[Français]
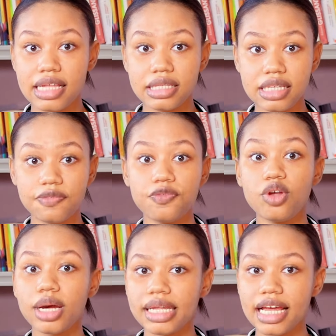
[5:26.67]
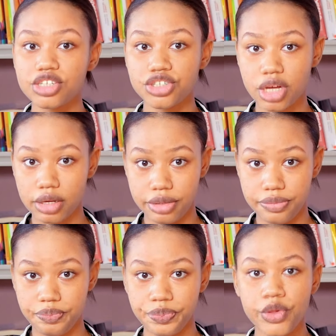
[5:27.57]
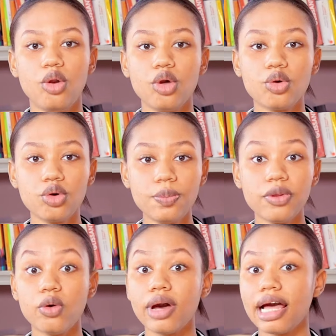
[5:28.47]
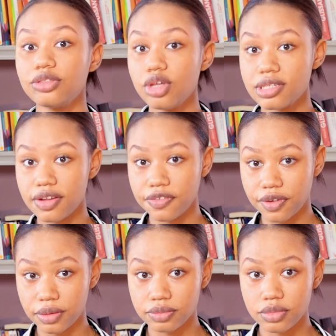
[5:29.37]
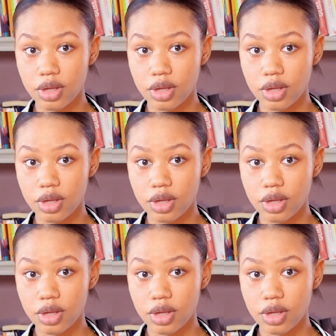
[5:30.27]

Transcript: dite Florina Scholl. Le couple aura deux enfants,